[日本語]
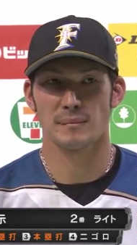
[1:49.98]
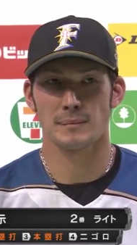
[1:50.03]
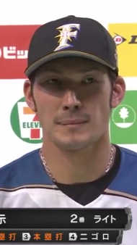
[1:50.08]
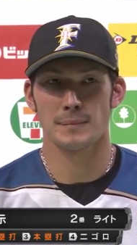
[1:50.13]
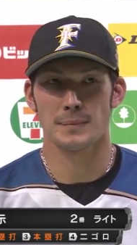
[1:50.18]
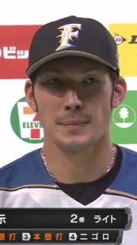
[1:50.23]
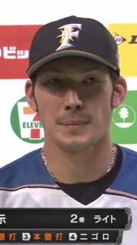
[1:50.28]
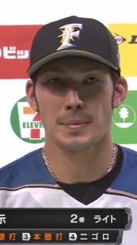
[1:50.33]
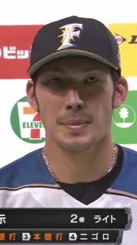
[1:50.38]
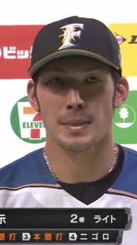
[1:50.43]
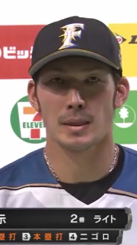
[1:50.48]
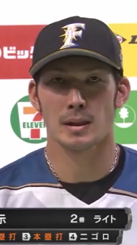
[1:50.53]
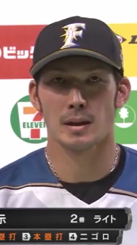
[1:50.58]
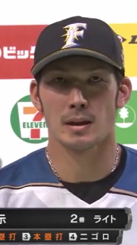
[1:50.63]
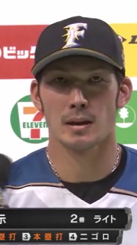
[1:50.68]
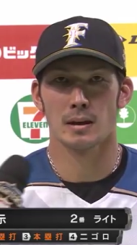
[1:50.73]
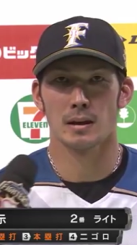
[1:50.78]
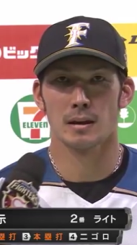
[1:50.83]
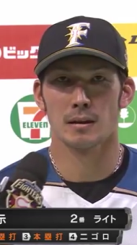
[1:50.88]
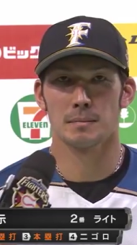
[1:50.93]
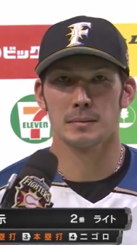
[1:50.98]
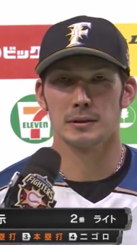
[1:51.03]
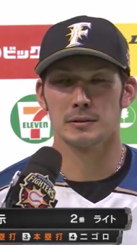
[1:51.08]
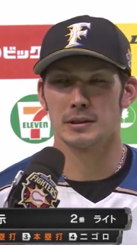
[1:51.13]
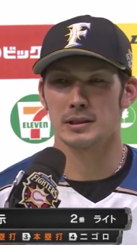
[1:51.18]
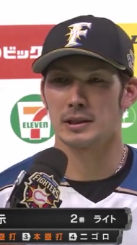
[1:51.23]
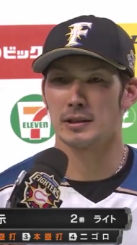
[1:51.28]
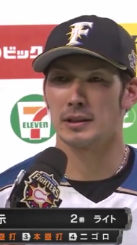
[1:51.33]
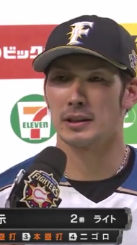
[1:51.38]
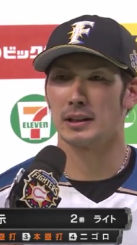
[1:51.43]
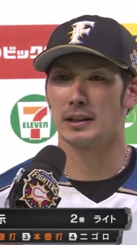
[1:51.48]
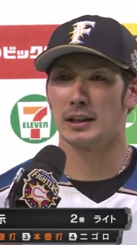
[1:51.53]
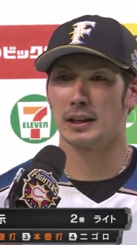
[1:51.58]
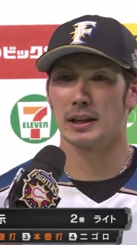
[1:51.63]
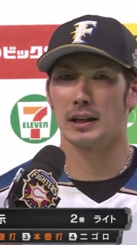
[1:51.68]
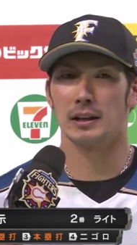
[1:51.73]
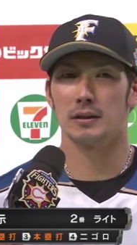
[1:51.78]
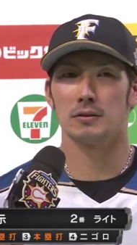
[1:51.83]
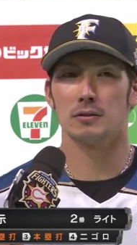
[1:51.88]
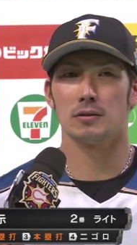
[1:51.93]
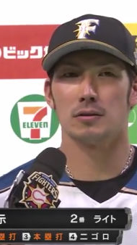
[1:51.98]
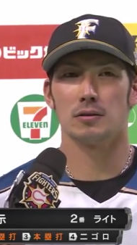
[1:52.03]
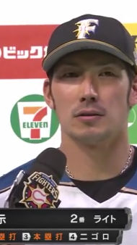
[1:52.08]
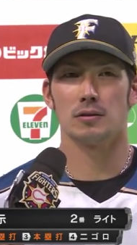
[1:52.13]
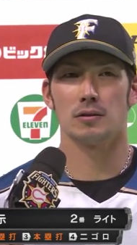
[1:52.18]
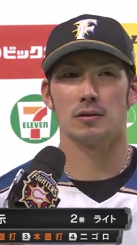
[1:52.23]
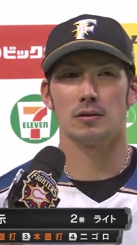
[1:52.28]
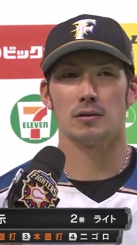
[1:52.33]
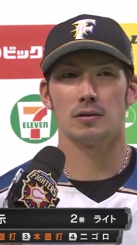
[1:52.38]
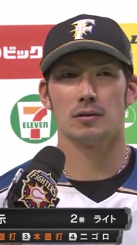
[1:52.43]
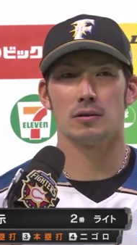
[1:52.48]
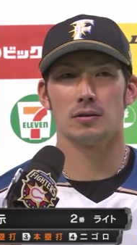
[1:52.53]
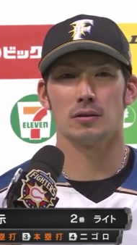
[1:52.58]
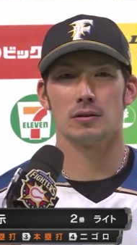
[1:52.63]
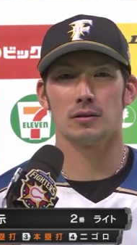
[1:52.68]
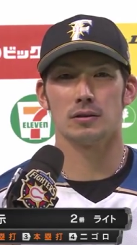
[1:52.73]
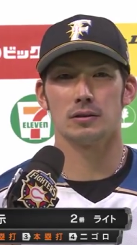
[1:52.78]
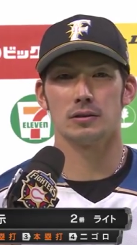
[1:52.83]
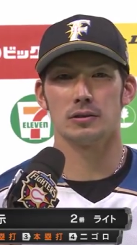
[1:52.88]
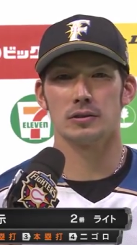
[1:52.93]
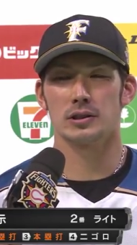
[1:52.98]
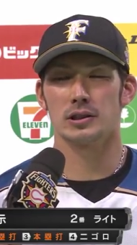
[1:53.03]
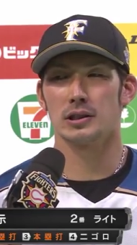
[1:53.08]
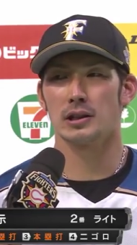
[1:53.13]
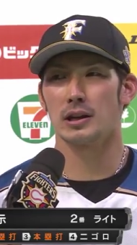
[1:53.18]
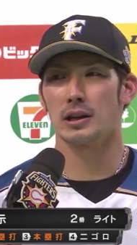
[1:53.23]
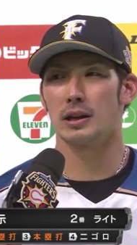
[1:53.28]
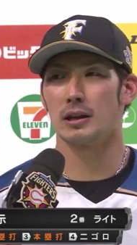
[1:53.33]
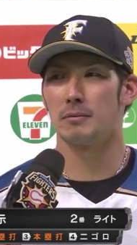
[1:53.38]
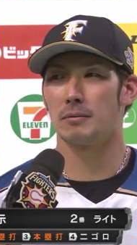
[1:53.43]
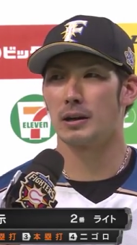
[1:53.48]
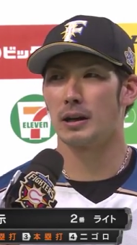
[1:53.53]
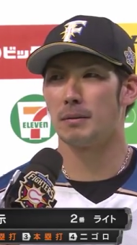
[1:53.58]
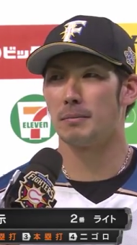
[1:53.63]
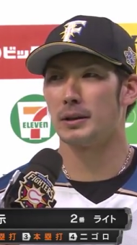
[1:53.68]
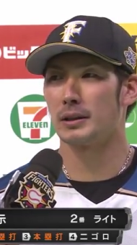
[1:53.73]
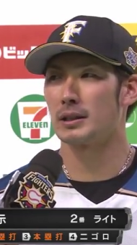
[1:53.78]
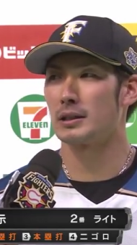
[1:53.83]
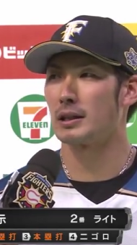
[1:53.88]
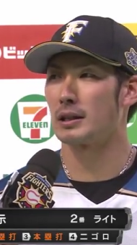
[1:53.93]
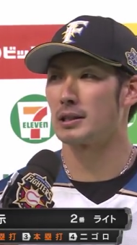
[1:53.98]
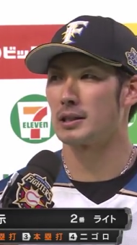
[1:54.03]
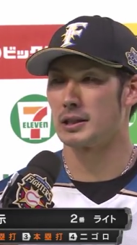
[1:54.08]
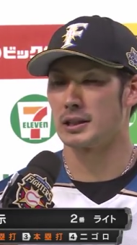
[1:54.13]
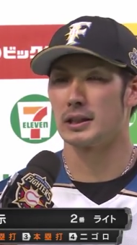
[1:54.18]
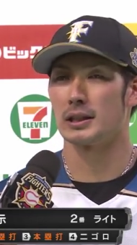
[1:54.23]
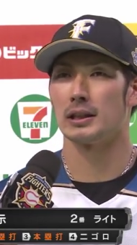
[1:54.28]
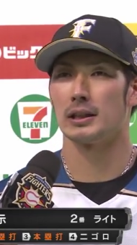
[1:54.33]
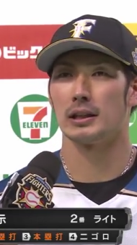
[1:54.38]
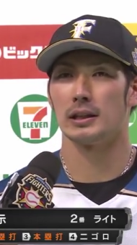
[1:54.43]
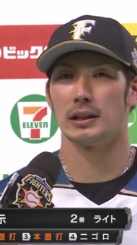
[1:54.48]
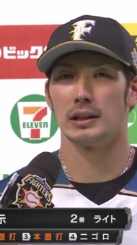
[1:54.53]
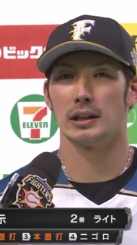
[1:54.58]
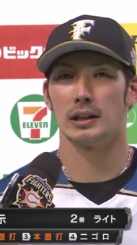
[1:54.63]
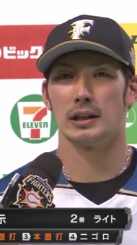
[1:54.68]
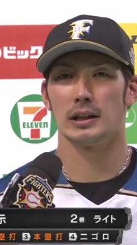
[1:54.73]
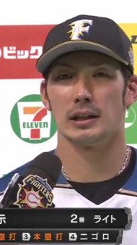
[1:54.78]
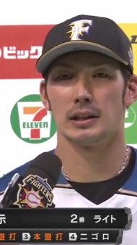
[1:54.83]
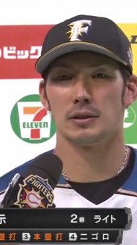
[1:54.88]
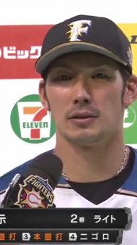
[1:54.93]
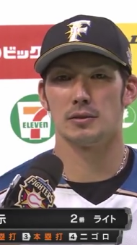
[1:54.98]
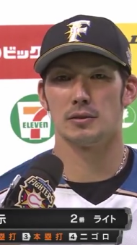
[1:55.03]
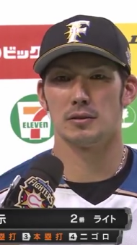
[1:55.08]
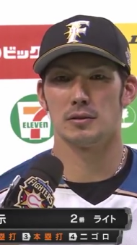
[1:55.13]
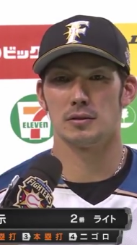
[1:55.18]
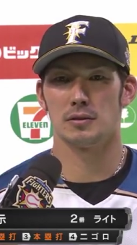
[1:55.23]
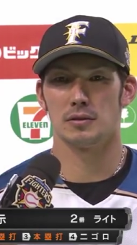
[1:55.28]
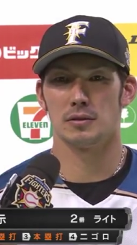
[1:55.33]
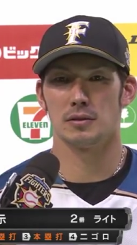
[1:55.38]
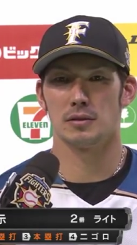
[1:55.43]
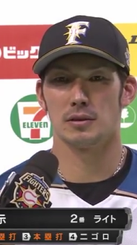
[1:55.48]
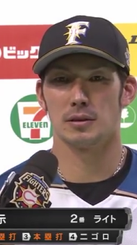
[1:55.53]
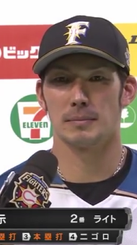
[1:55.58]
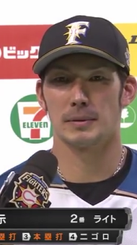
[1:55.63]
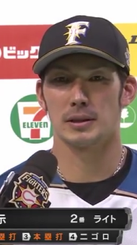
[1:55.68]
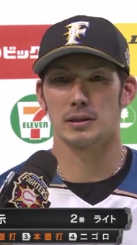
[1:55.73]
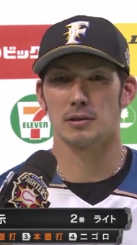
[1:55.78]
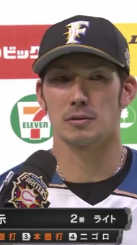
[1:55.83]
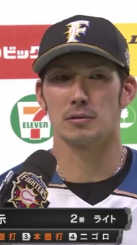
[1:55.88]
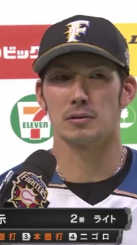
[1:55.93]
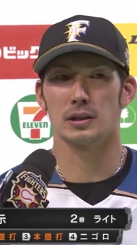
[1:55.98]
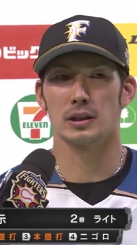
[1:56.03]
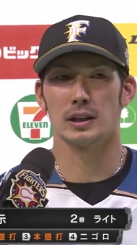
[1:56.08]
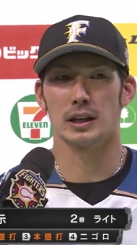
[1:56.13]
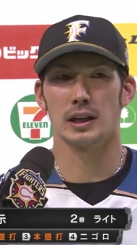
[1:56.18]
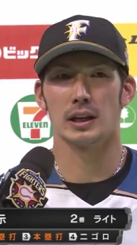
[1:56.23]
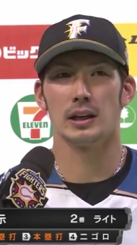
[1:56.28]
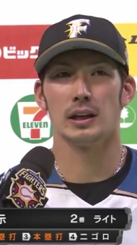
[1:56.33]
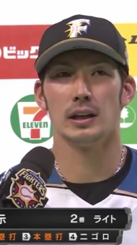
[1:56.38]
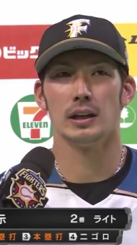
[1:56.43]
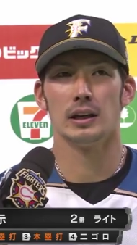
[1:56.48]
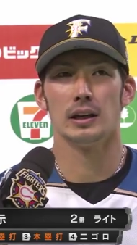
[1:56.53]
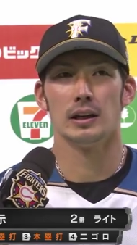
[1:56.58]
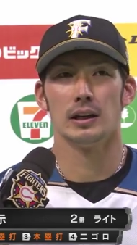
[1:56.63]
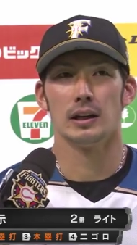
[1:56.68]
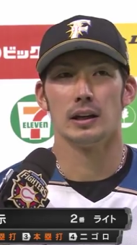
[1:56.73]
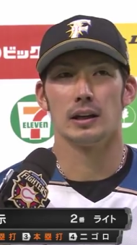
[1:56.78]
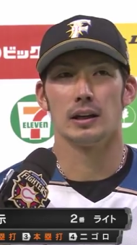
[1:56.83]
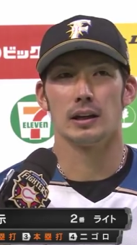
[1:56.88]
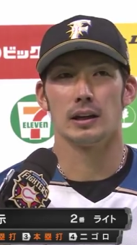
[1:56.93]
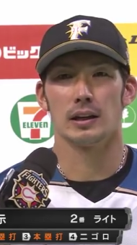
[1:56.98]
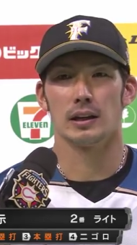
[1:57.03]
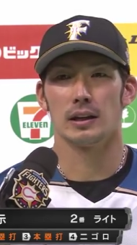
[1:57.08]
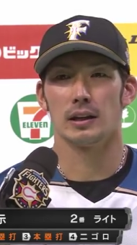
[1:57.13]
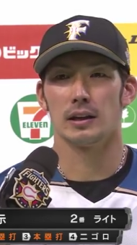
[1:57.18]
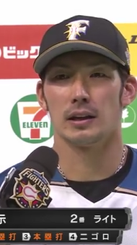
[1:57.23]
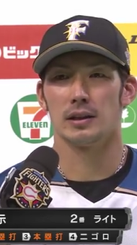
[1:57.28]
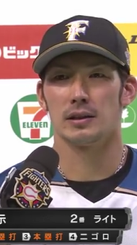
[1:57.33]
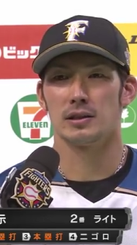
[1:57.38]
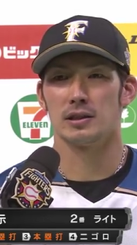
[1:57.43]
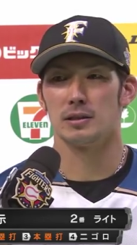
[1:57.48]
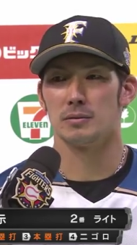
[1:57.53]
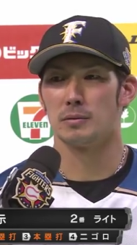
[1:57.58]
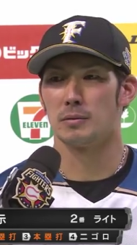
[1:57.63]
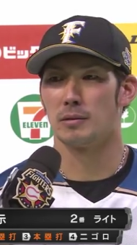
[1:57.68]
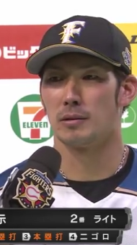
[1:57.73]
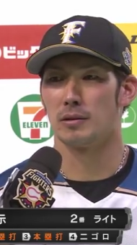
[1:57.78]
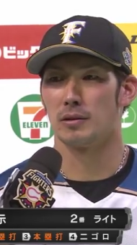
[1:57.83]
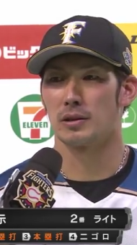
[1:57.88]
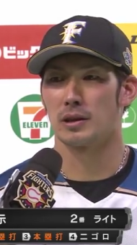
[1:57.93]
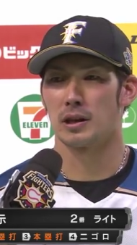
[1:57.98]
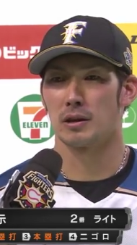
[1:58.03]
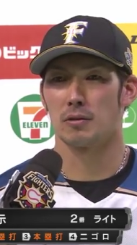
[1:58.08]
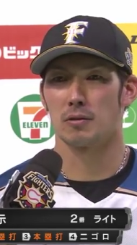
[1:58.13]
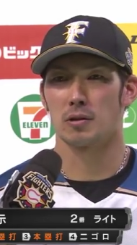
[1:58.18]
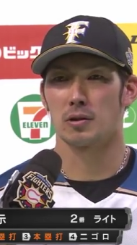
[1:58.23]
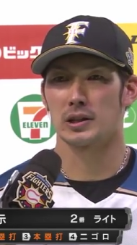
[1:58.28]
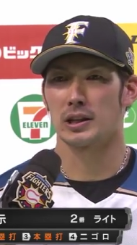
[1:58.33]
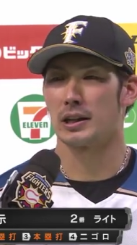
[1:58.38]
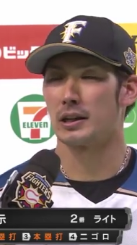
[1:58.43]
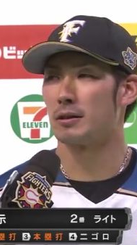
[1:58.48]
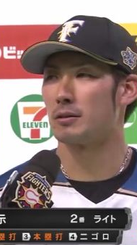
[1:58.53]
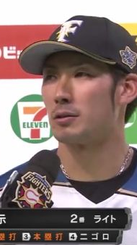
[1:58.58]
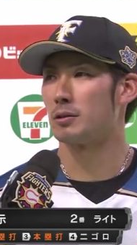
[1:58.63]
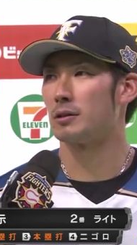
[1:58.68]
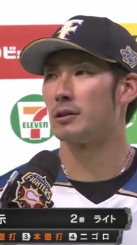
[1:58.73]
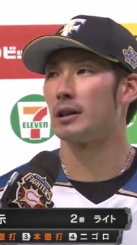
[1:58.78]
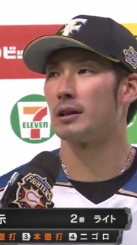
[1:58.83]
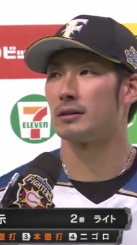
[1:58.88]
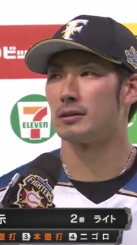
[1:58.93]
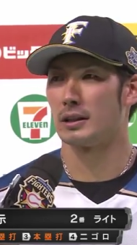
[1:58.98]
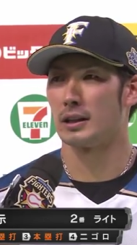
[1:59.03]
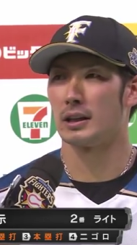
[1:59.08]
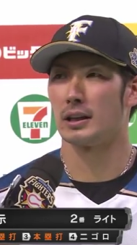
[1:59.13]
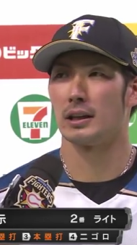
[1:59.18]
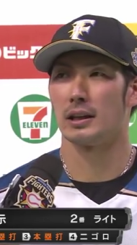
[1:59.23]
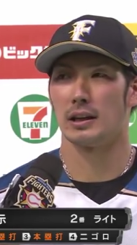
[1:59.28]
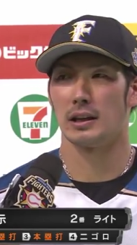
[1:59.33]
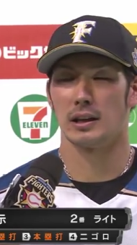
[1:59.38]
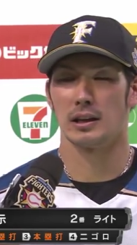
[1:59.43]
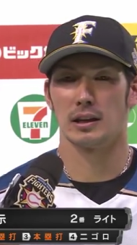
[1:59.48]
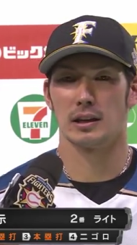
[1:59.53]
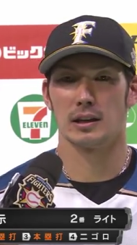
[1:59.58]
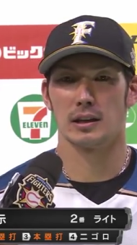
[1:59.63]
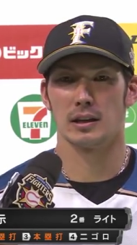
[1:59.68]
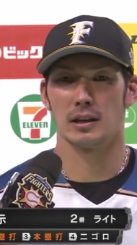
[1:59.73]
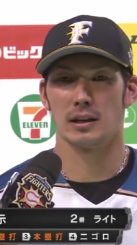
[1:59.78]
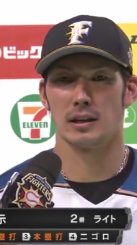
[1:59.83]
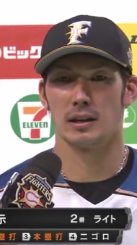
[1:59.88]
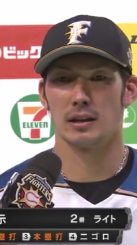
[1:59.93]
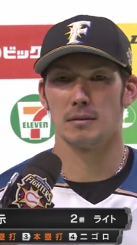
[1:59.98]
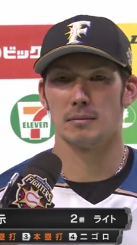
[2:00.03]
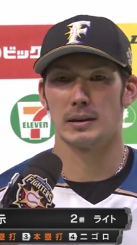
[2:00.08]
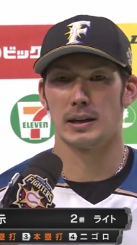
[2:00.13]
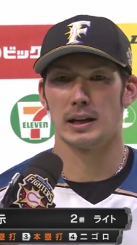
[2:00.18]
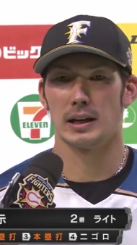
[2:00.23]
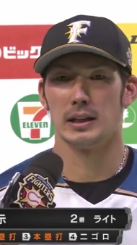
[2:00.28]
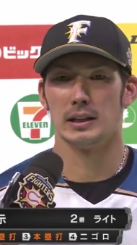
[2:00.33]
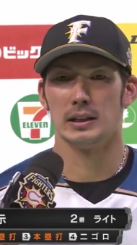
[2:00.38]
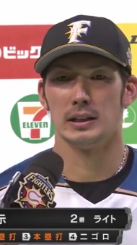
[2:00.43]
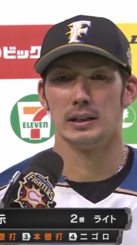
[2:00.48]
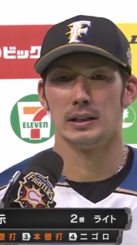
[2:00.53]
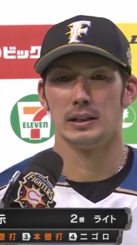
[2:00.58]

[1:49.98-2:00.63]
いでしたかやっ上沢がね、あの苦しながらも頑張ってたし、あのやっぱりそこでね、えー、チームも点を越されることなくね、えーまあ